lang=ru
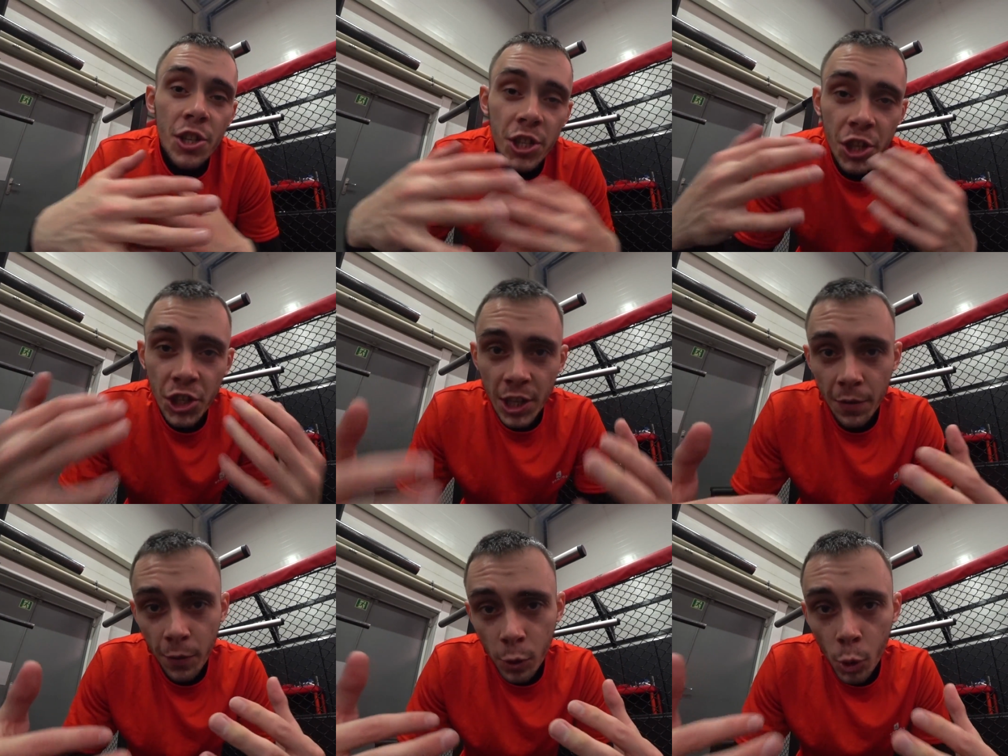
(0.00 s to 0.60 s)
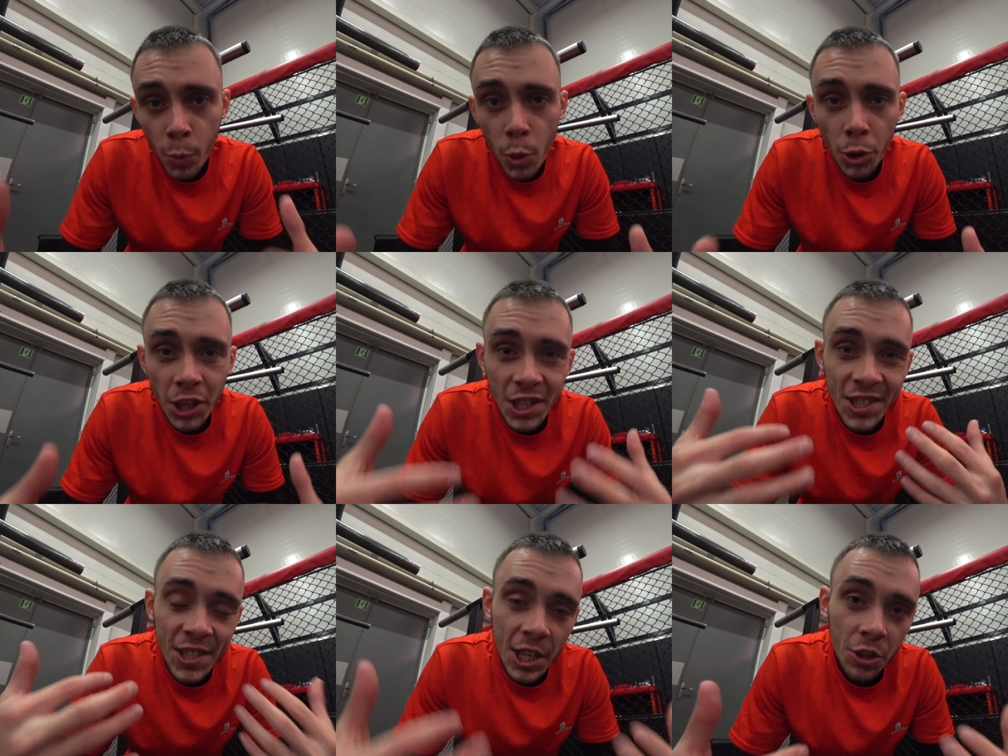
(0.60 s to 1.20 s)
Слишком в
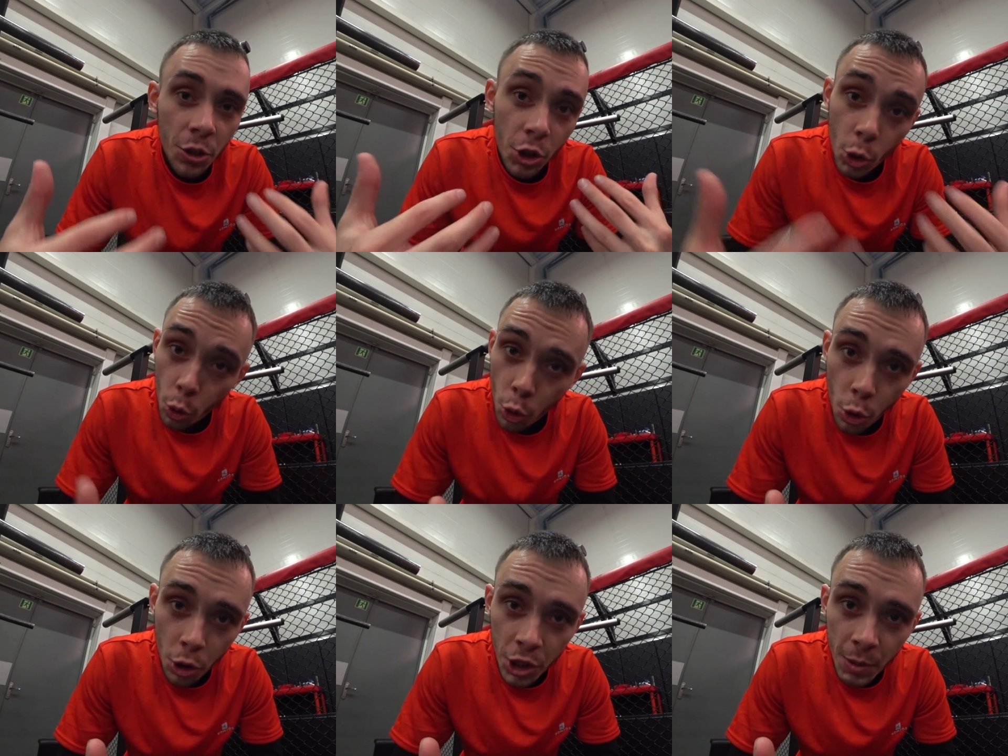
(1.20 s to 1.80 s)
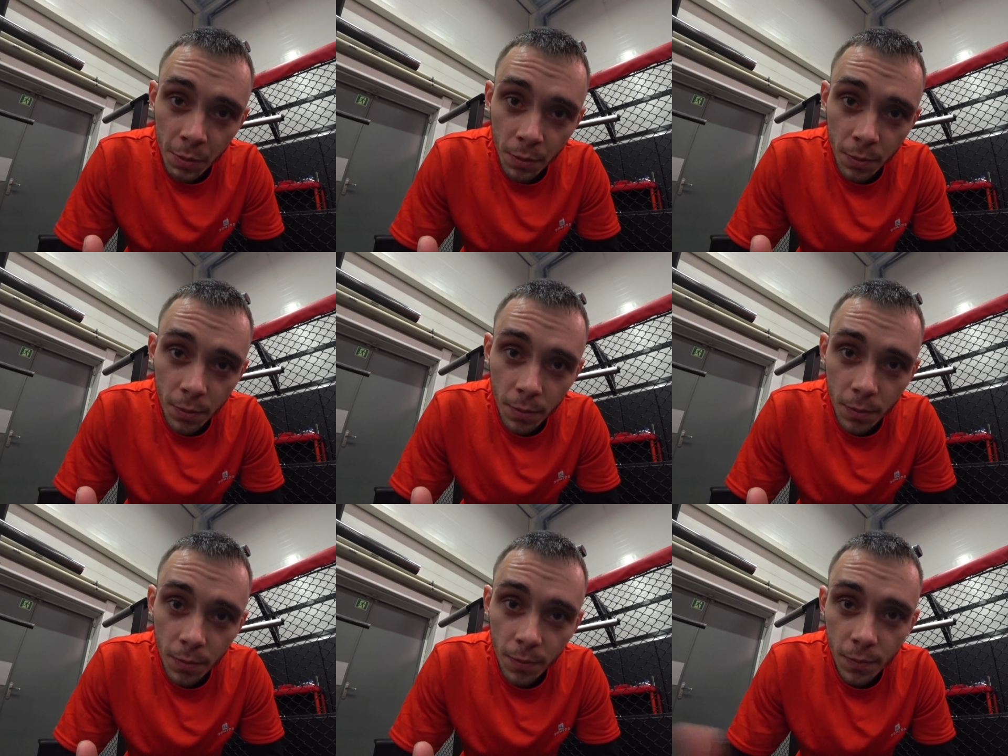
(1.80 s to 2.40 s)
глубокий сет не уходим,
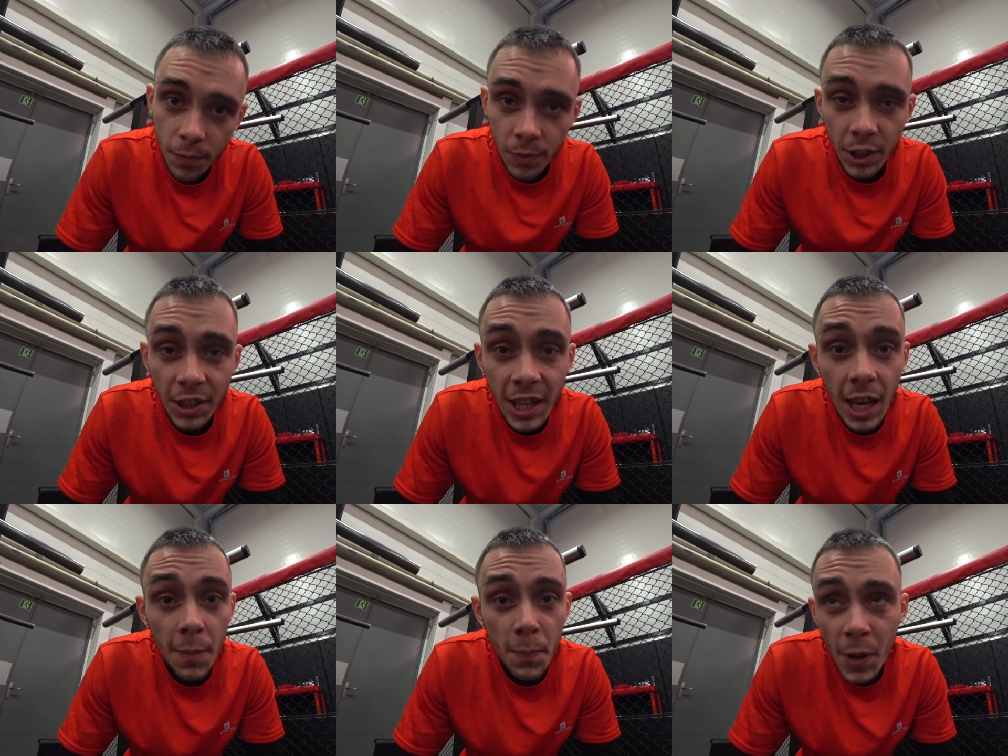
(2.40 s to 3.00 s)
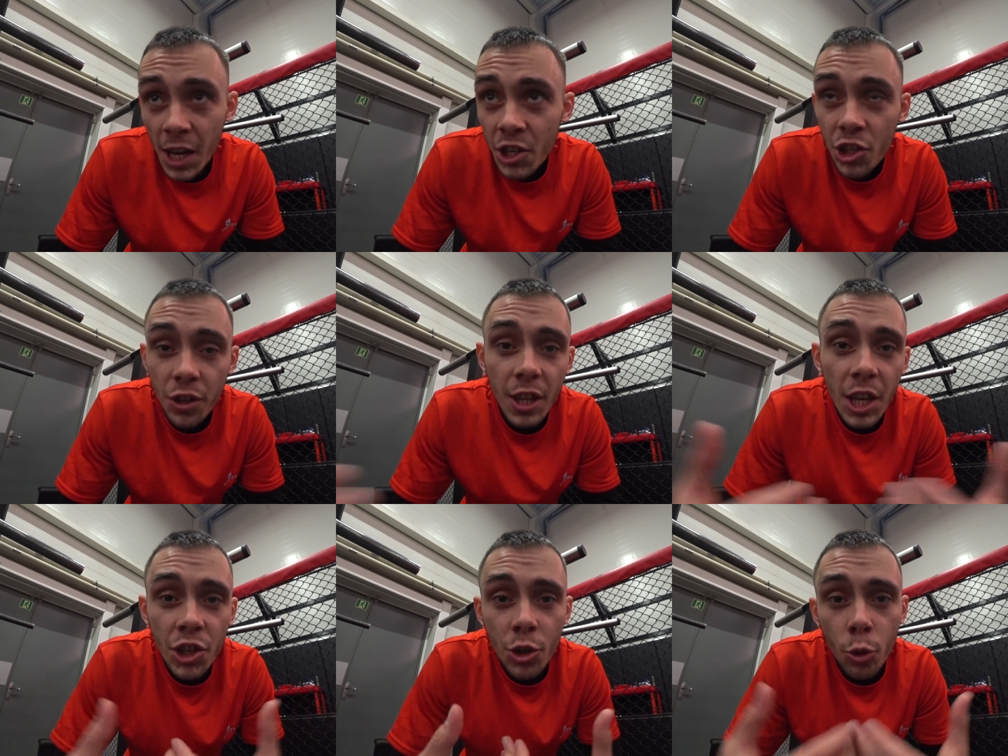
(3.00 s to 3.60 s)
Тогда опять же
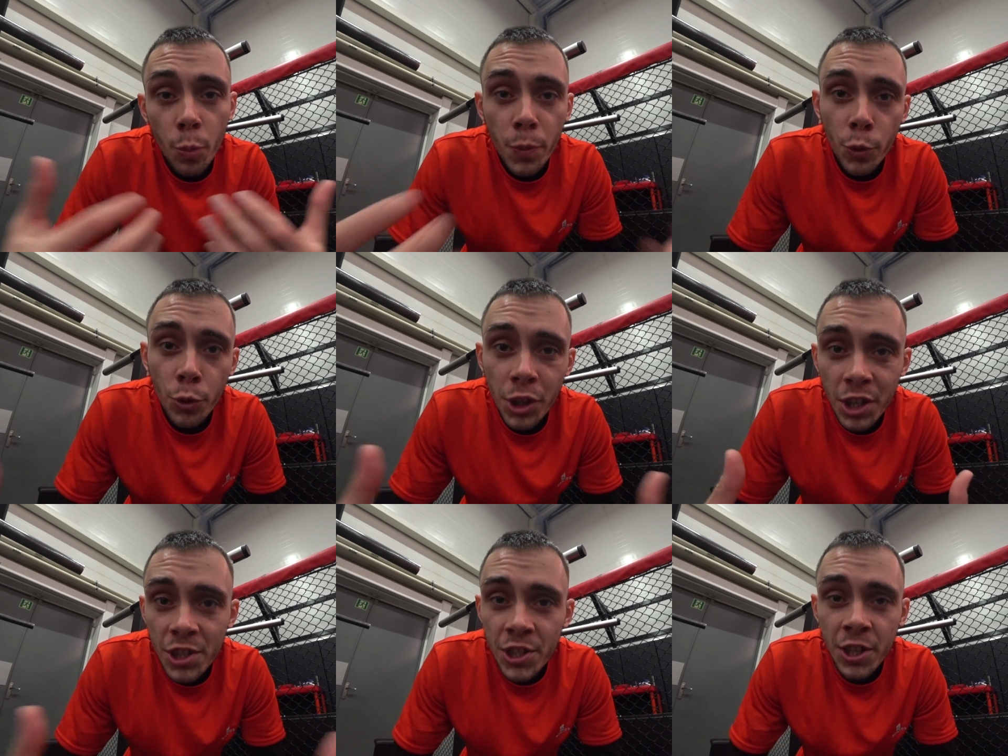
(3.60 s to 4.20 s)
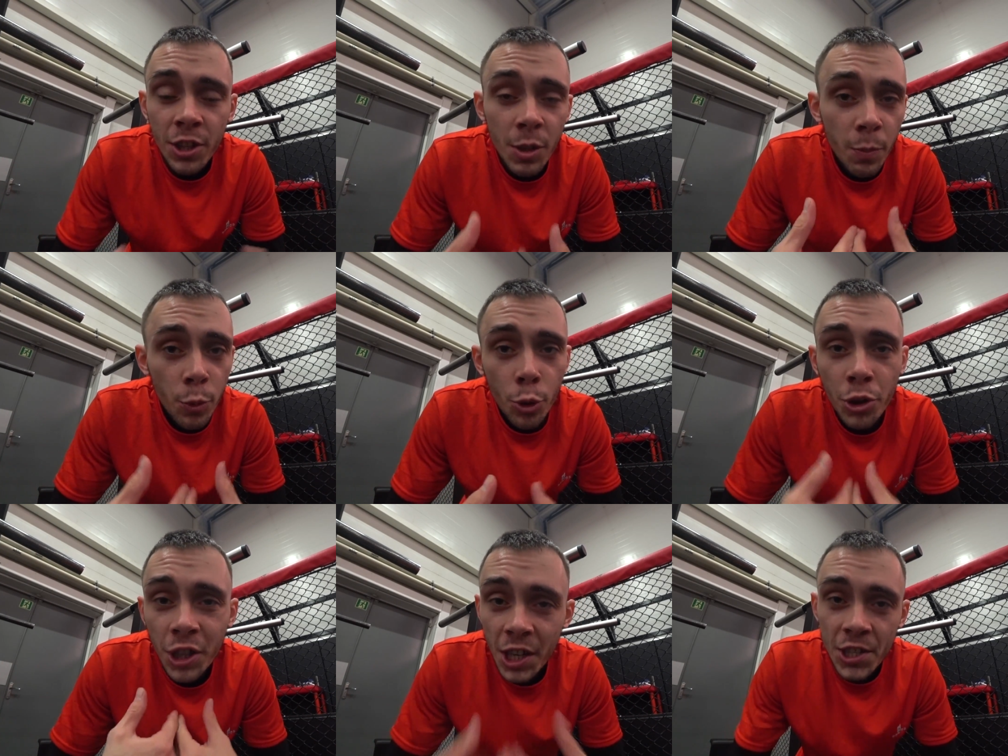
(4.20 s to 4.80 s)
наши упругие силы
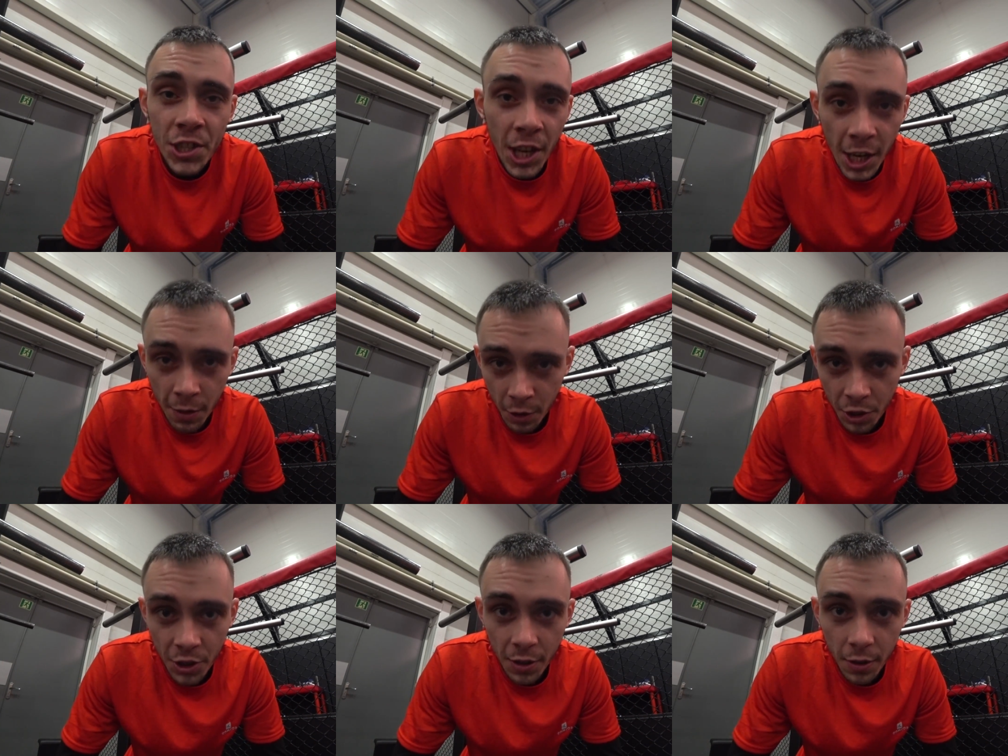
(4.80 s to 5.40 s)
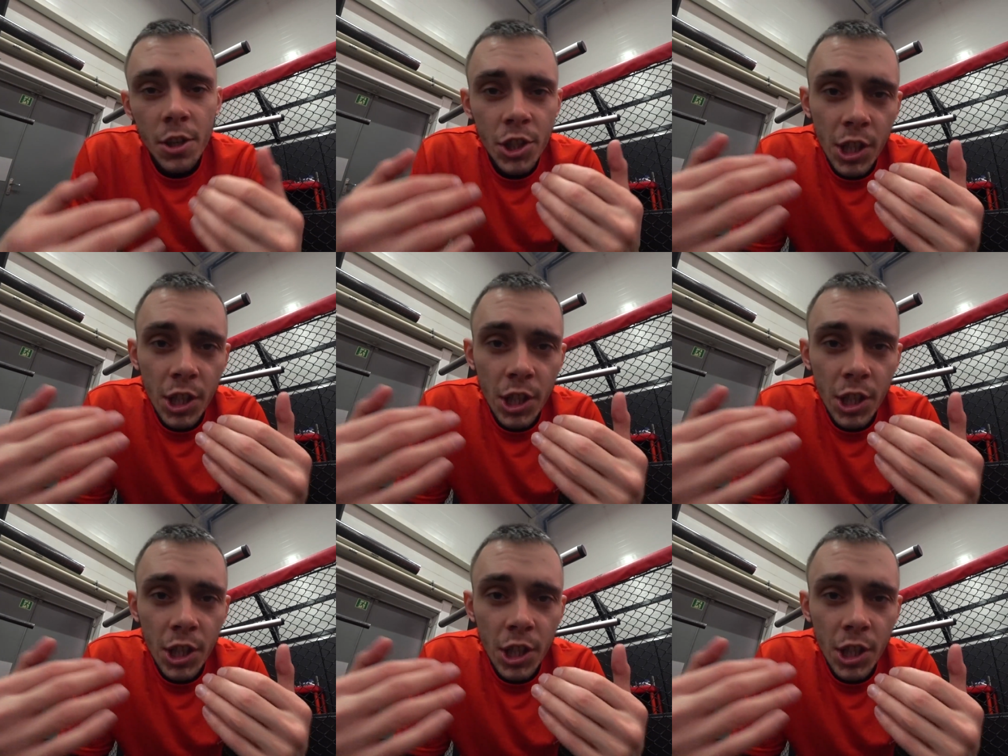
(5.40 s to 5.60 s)
будут рассеиваться.